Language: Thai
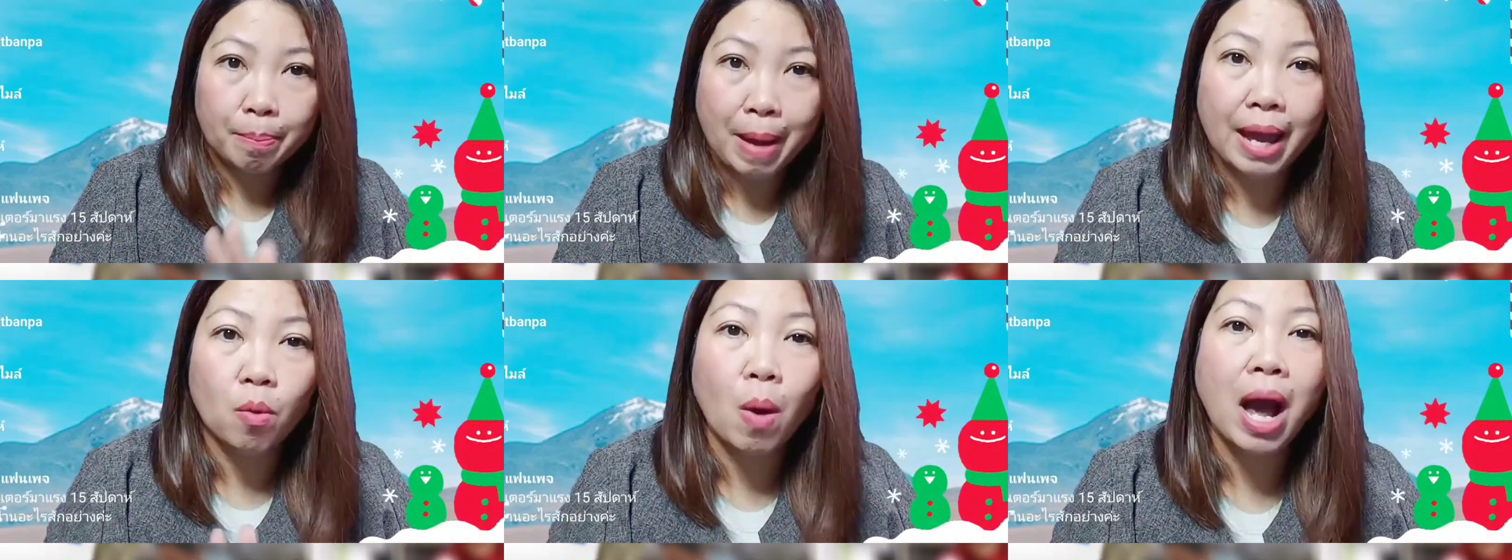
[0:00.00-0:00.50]
แป
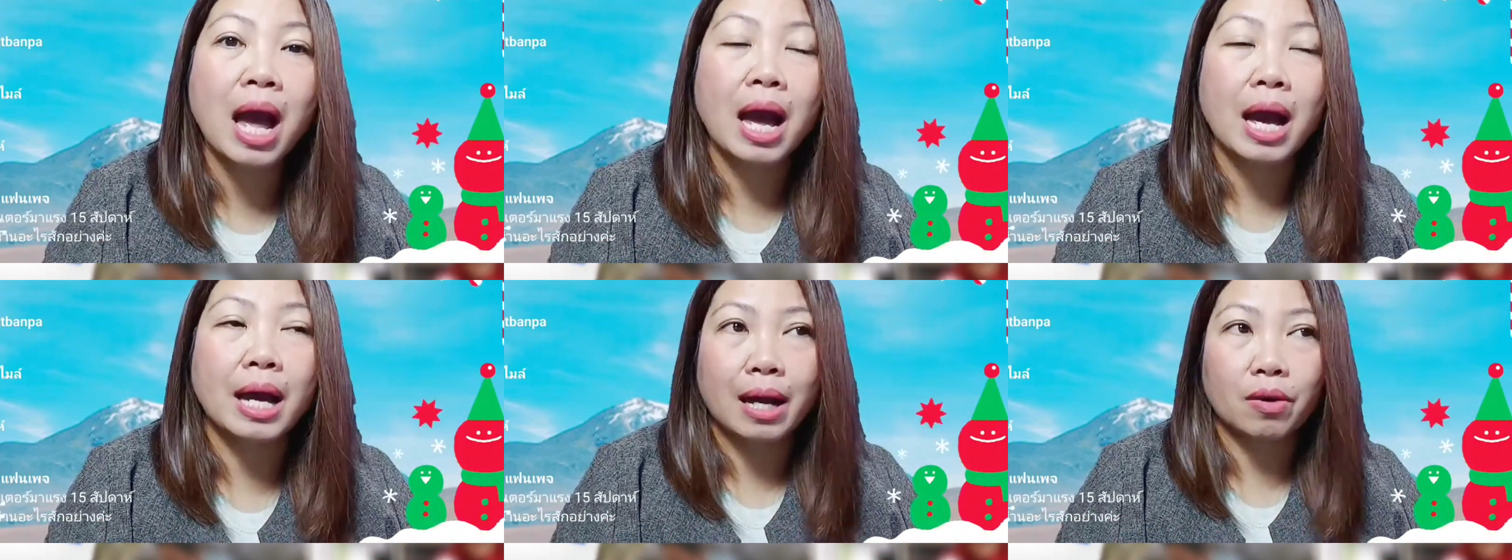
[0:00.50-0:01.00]
ลว่า
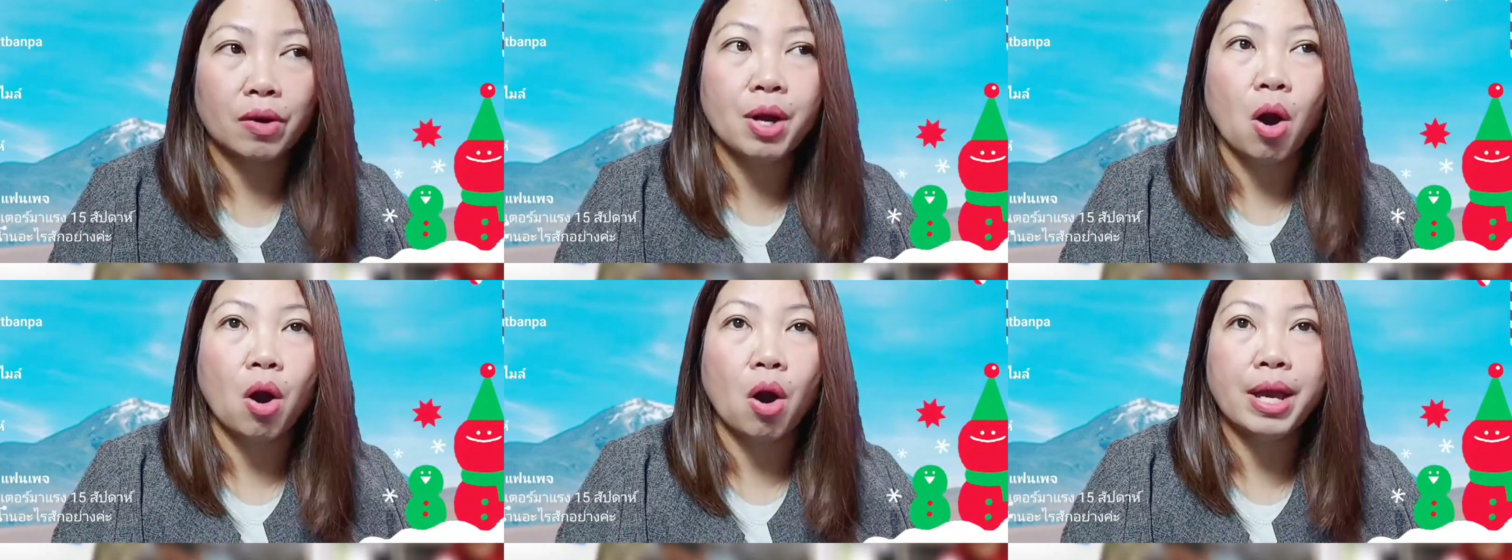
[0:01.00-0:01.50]
อย่าง
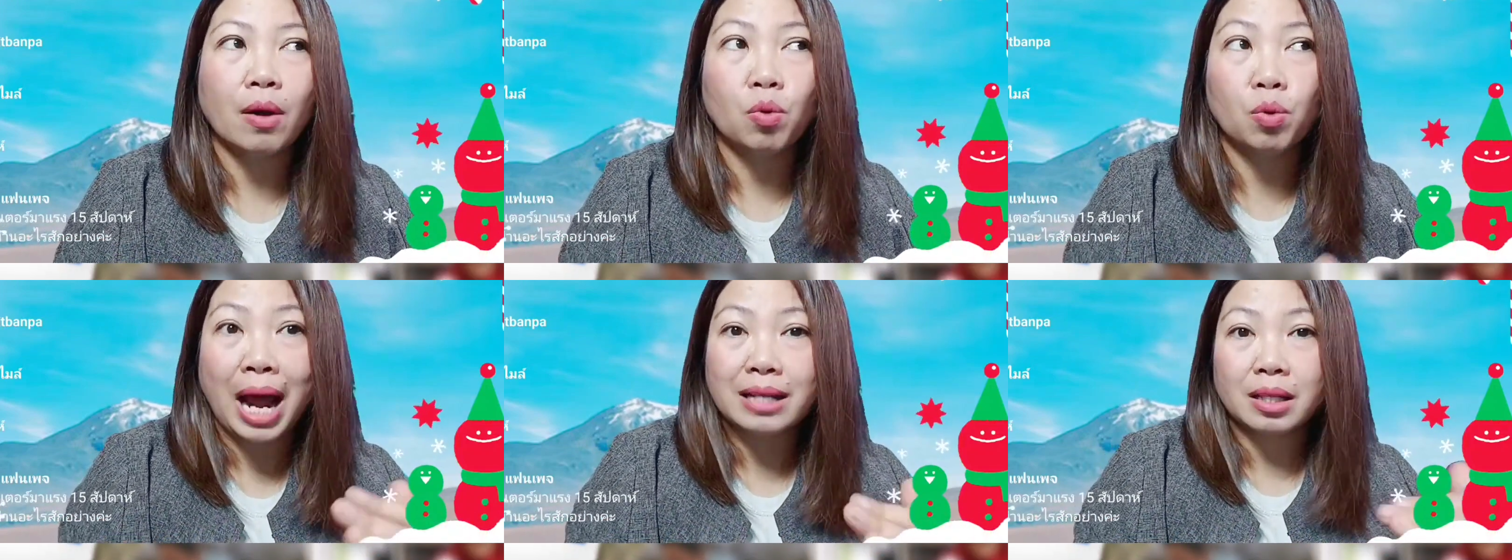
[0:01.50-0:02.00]
น้อยๆอะ
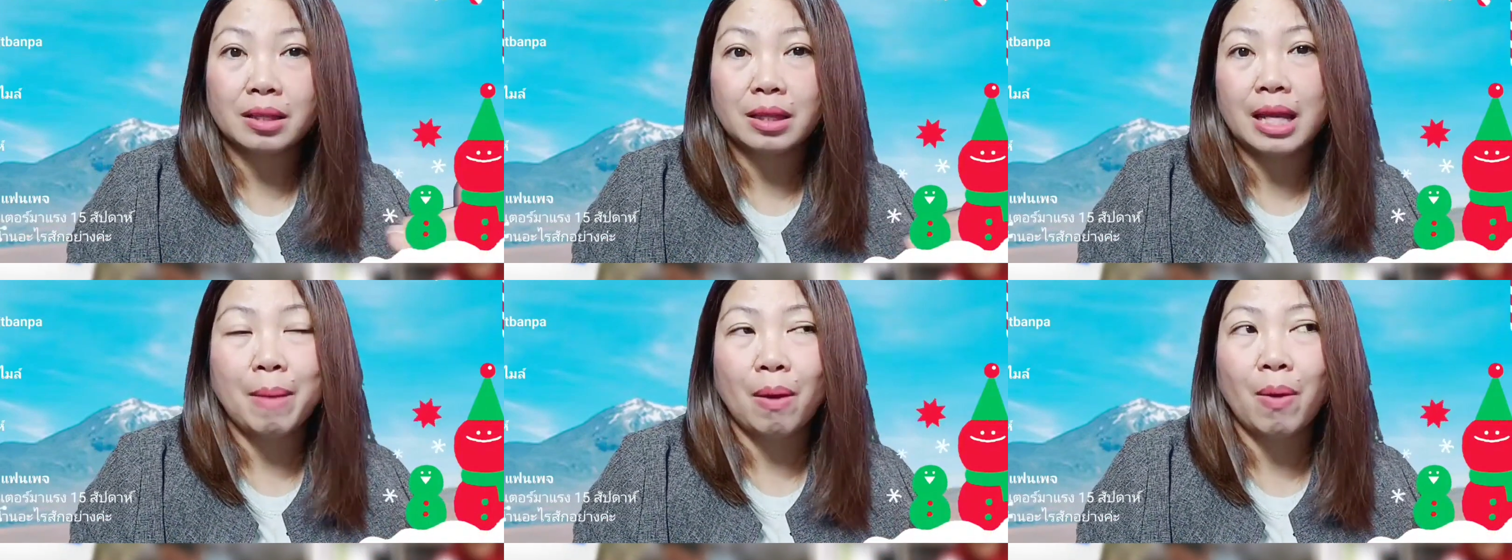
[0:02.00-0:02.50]
คุณอาจจะ
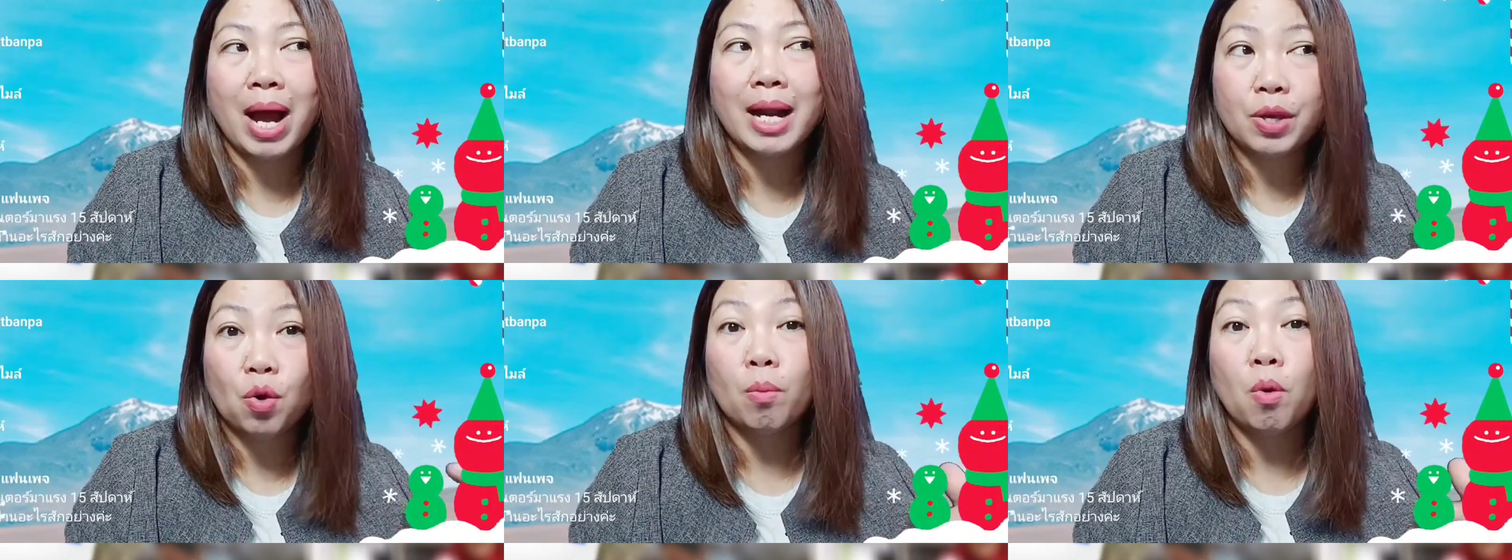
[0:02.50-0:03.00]
ติดแบบว่าน
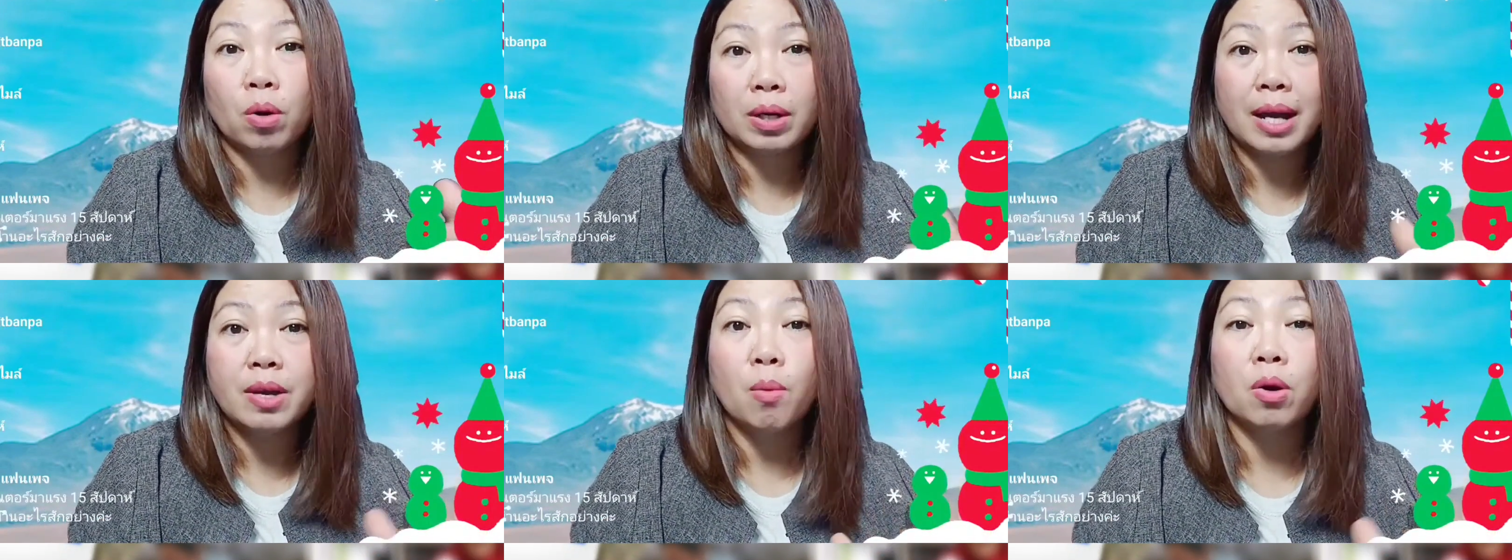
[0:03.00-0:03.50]
โยง
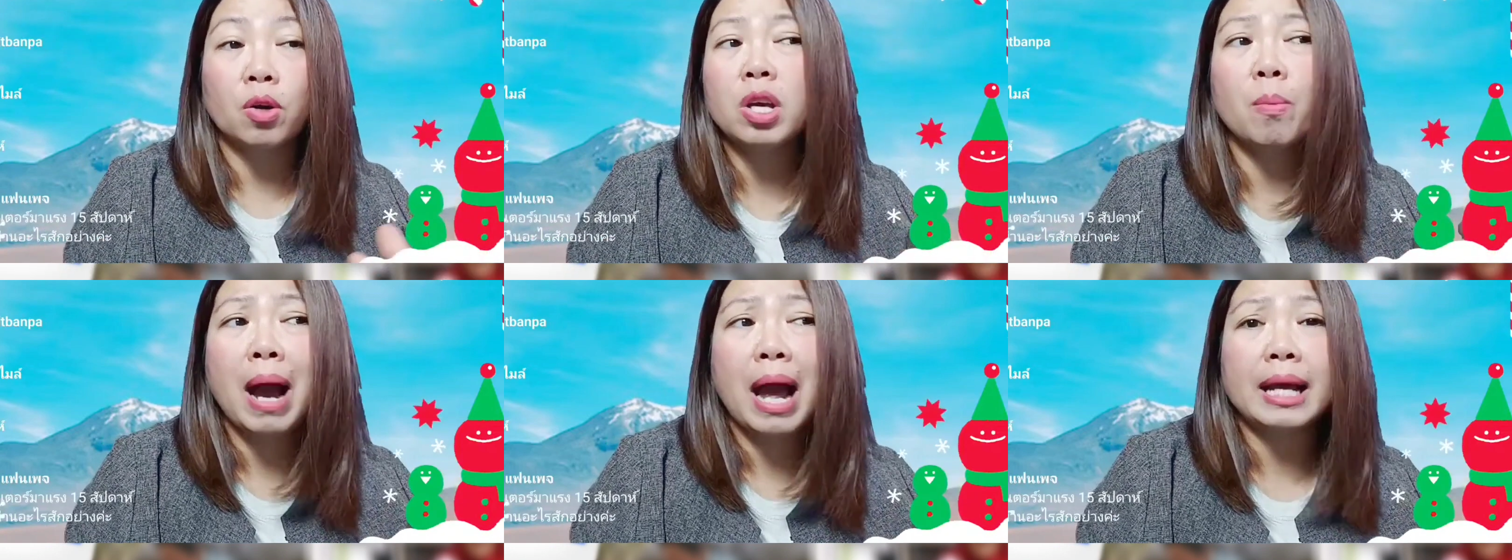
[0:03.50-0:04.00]
นโยวงน
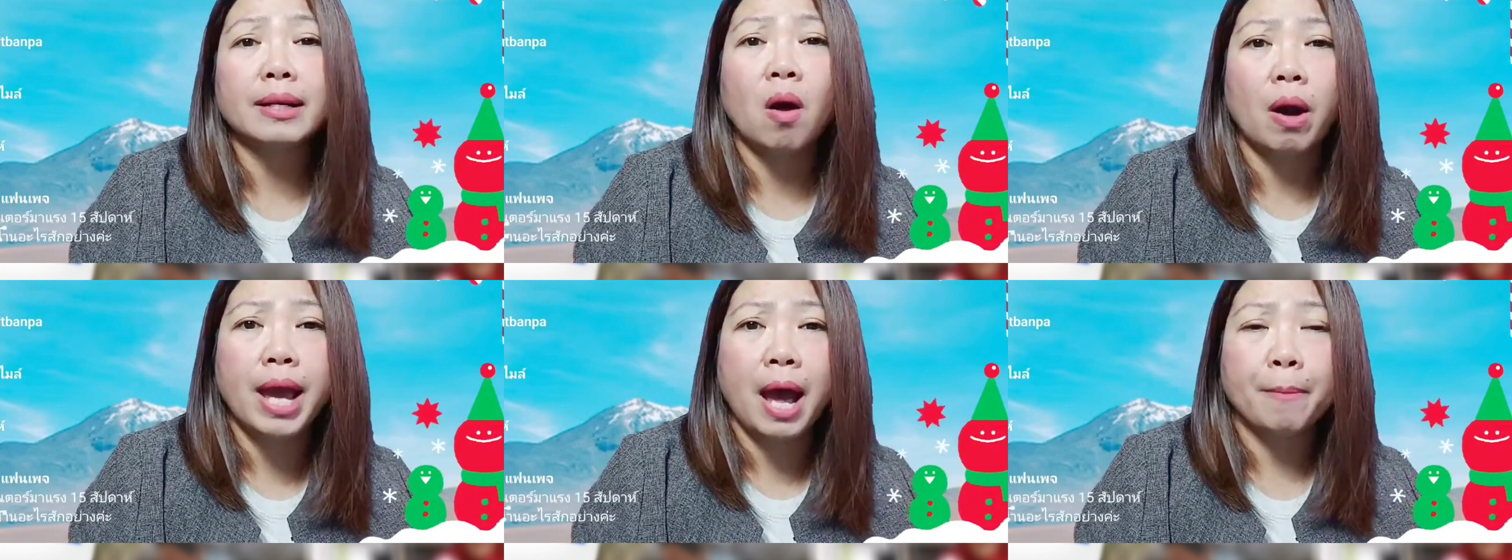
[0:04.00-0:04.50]
โยบายเล็ก
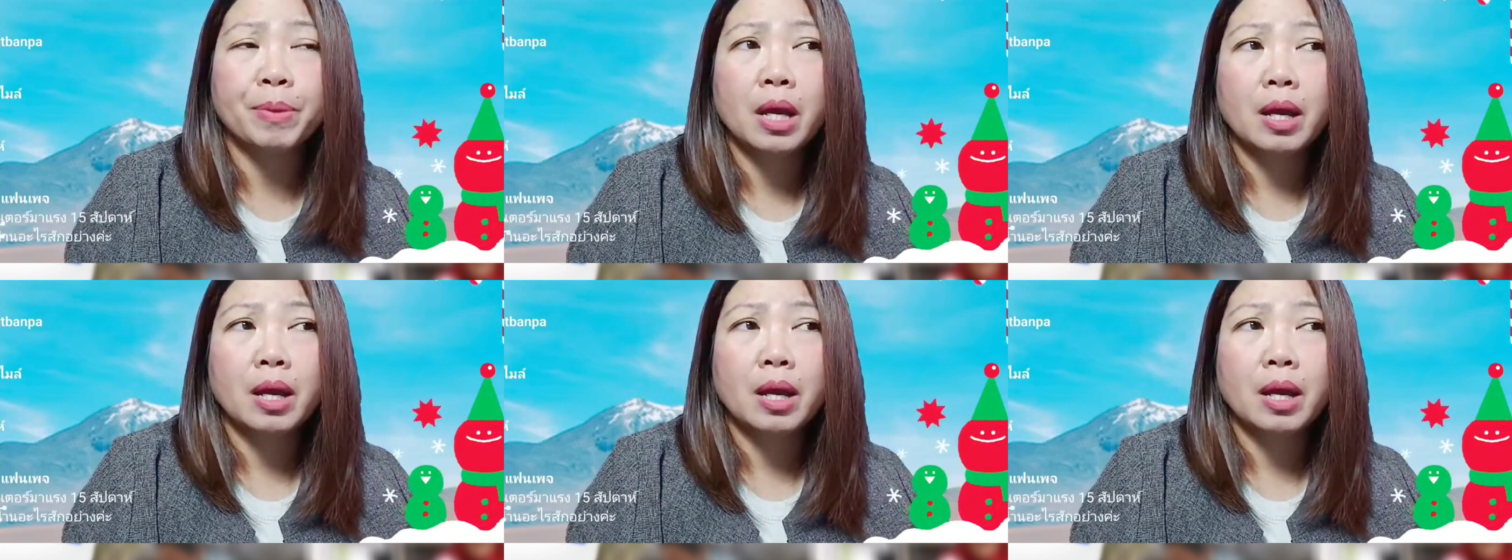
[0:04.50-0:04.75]
น้อยอะ